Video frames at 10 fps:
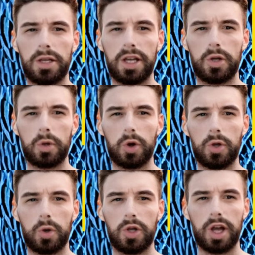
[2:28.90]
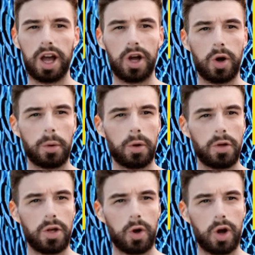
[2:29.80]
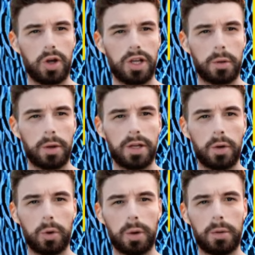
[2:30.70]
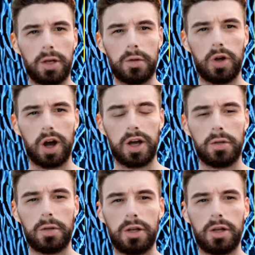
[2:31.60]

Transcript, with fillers: Les douleurs dans chaque cadran peuvent être causées par des problèmes différents,